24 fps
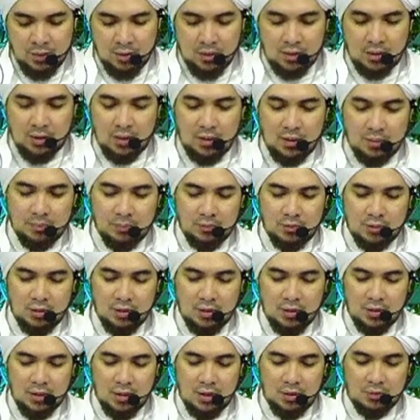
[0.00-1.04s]

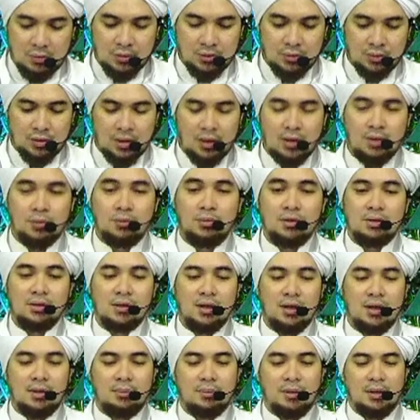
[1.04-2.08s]
Alhamdulillah wassalatu
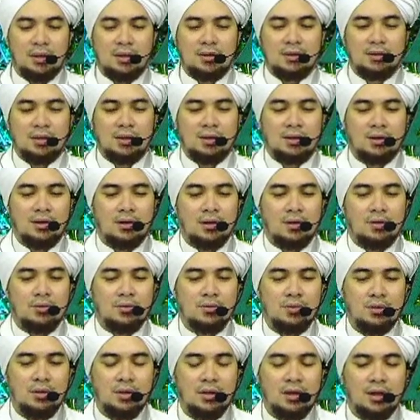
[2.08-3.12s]
wassalamu ala Sayyidina
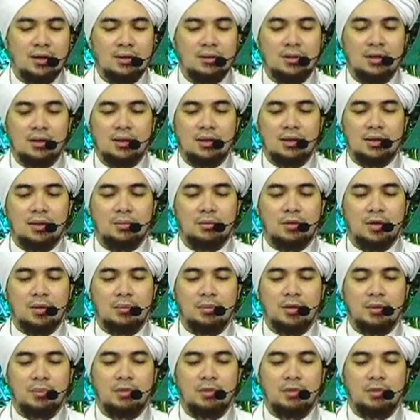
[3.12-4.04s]
Rasulillah Sayyidina Muhammad